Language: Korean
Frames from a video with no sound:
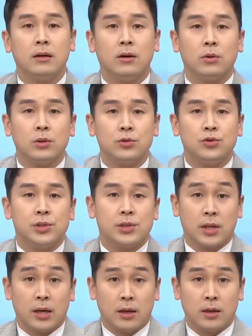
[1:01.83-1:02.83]
언론인
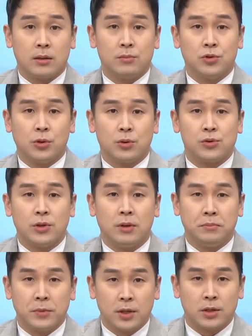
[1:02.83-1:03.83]
출신의 김수영
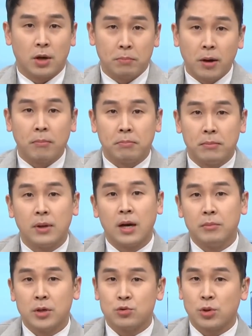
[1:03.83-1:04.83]
교수님,
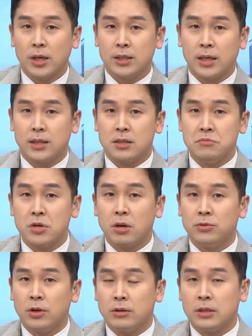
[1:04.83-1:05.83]
협업하면 최근에
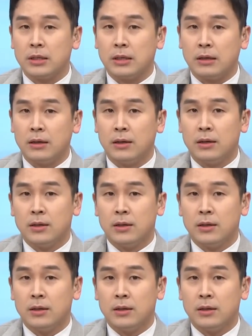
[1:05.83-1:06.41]
김의겸 의원이